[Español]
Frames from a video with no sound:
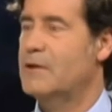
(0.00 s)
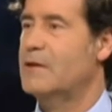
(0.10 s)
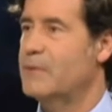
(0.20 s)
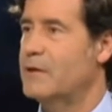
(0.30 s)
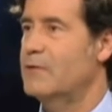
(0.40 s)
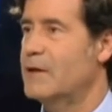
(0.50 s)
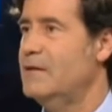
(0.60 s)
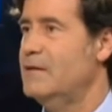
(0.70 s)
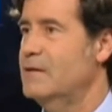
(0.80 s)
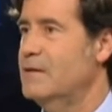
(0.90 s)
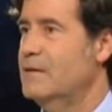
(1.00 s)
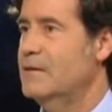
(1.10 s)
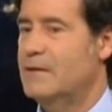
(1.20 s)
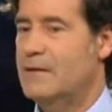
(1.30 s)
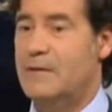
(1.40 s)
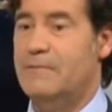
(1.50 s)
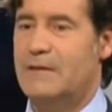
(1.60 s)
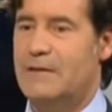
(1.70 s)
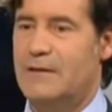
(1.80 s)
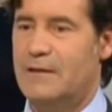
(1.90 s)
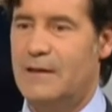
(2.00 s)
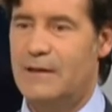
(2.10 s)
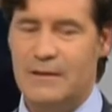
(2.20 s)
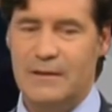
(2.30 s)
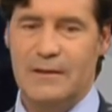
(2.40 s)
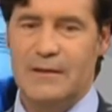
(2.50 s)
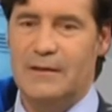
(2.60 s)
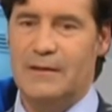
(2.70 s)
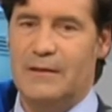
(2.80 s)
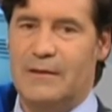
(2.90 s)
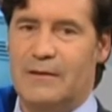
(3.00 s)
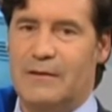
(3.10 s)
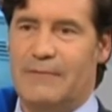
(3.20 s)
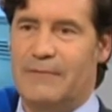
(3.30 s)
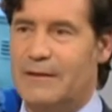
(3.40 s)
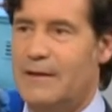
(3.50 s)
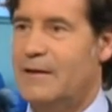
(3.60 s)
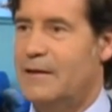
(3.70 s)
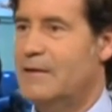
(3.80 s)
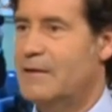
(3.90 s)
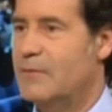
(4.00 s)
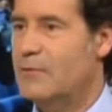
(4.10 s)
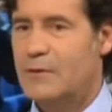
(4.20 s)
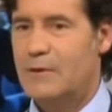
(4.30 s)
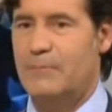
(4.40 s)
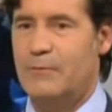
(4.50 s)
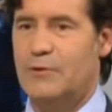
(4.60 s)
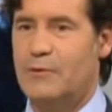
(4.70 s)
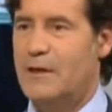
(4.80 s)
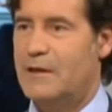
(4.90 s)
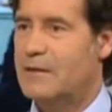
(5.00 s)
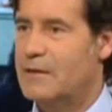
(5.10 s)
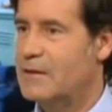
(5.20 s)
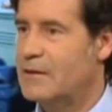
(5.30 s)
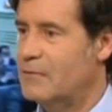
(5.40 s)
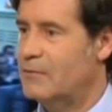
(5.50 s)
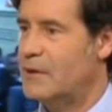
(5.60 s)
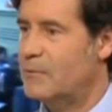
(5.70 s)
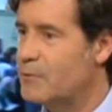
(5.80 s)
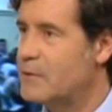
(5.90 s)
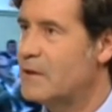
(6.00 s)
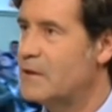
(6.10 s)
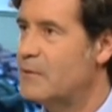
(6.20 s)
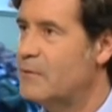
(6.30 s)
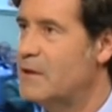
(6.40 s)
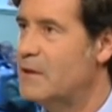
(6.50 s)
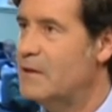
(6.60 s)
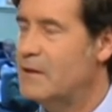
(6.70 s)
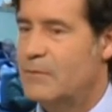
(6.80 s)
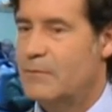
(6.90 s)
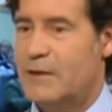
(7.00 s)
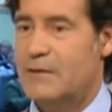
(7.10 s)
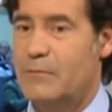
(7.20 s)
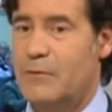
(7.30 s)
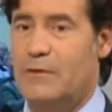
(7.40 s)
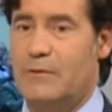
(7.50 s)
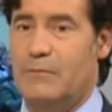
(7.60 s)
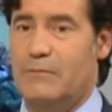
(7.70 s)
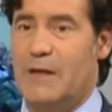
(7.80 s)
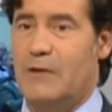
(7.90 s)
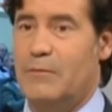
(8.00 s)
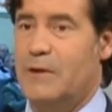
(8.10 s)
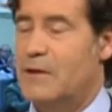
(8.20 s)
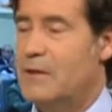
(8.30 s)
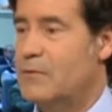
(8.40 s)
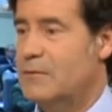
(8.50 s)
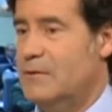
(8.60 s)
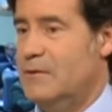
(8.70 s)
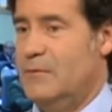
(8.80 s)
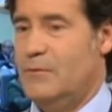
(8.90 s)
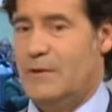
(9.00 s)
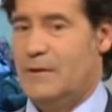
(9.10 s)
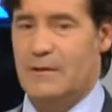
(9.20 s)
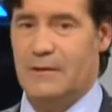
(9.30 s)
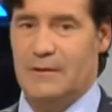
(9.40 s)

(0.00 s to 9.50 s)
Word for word: es que mejorar eh, y facilitar eh, las ventajas que tenemos y las posibilidades que tiene nuestra provincia de Sevilla para ser más, competitivos y tenemos que,